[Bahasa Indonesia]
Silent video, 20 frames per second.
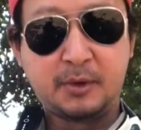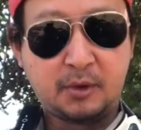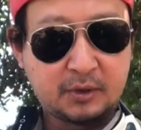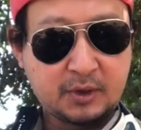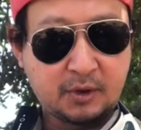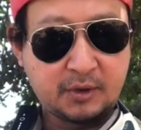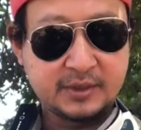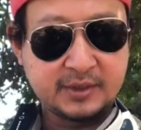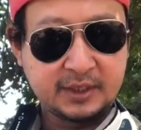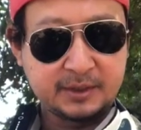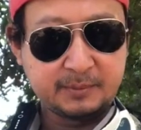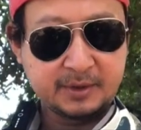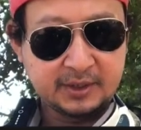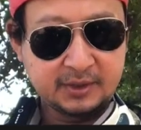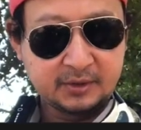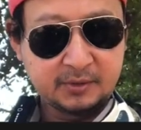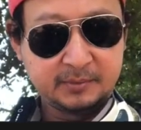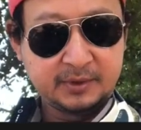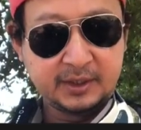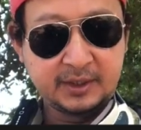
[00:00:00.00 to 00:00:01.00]
mau kaos yang
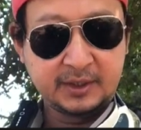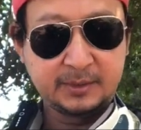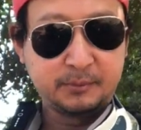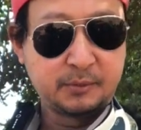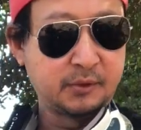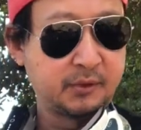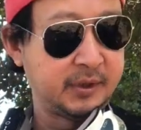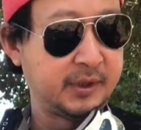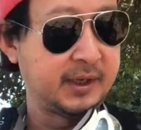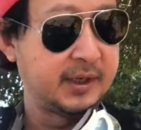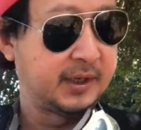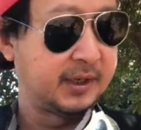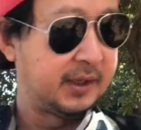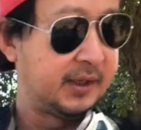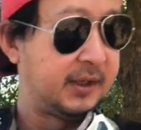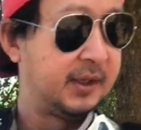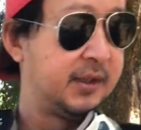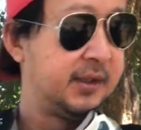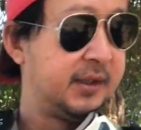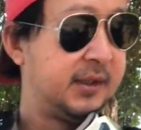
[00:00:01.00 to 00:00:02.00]
mana Om Lili mau yang
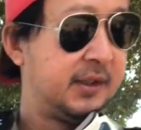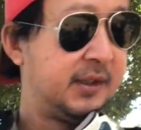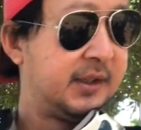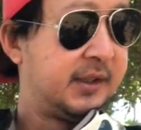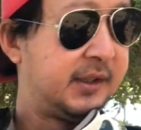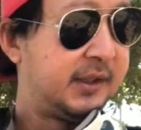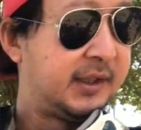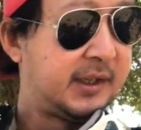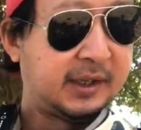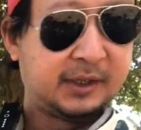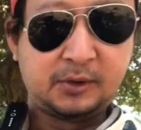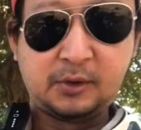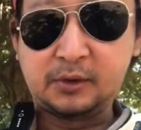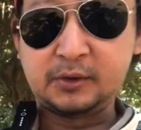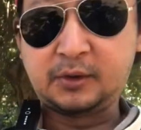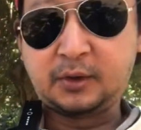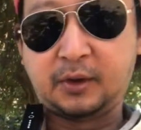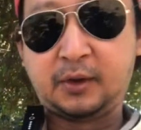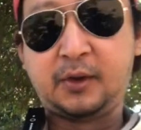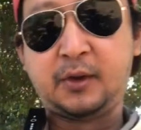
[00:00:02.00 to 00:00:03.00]
yang
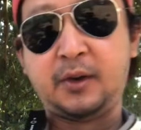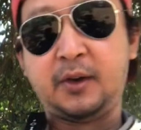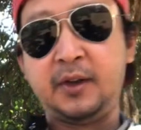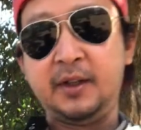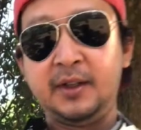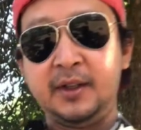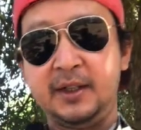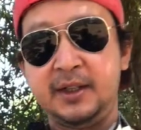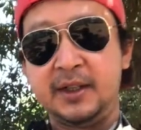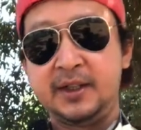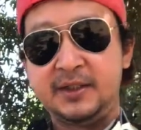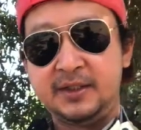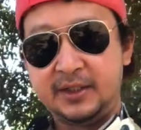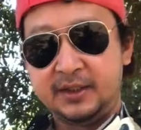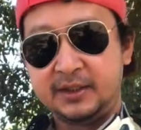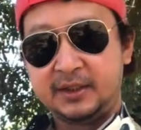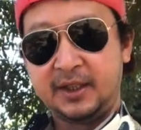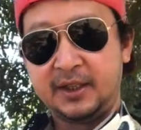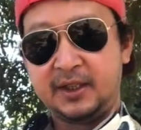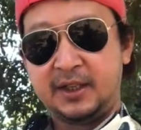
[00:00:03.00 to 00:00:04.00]
dokter drone yang
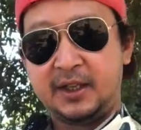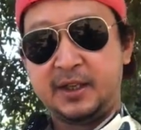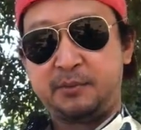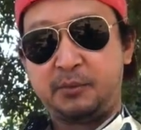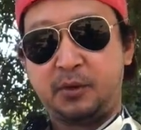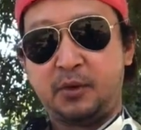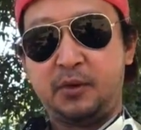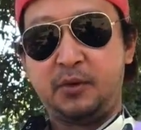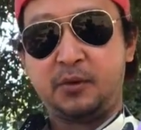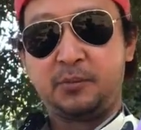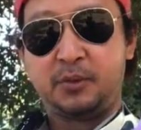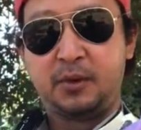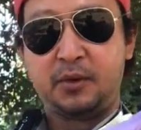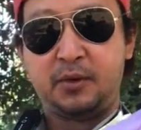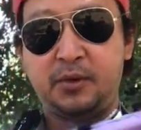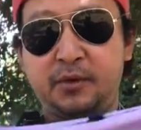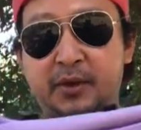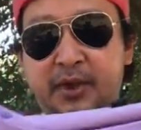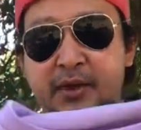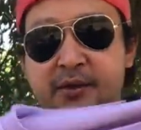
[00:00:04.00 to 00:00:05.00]
cintailah
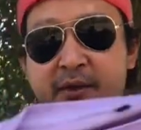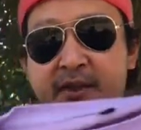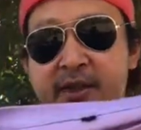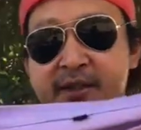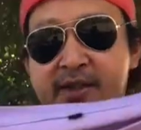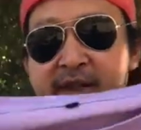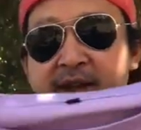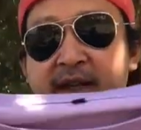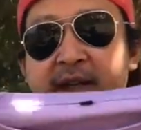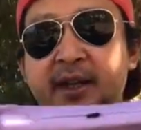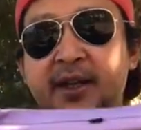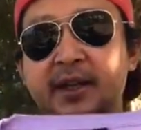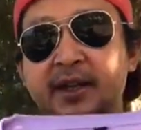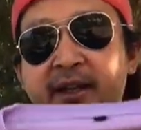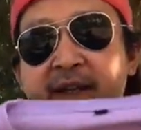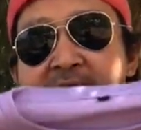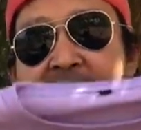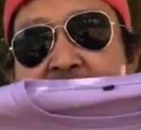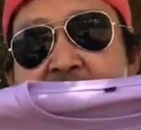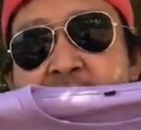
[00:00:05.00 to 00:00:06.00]
produk-produk Indonesia kayak
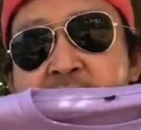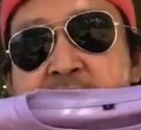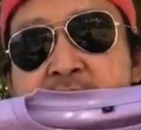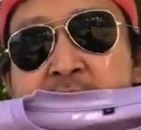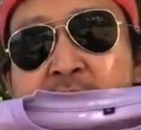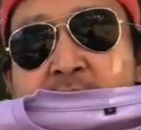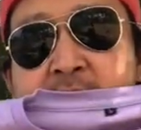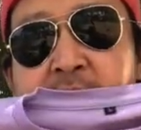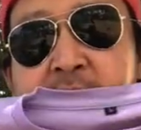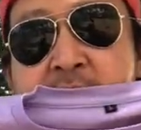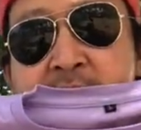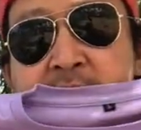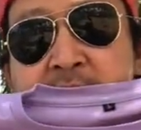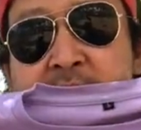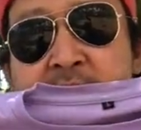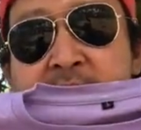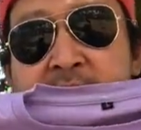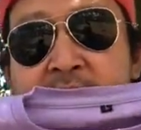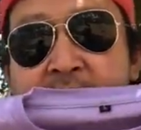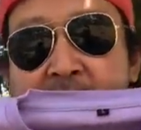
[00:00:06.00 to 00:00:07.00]
gini
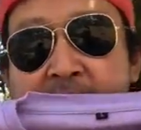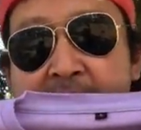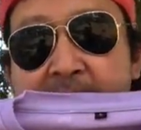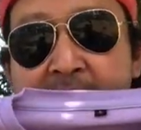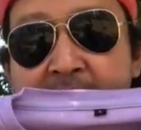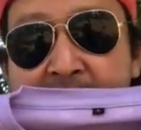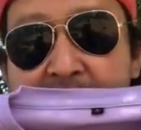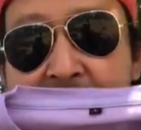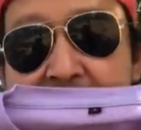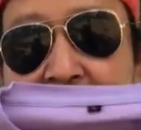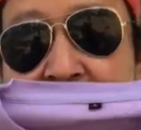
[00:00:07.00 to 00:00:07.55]
kayak gini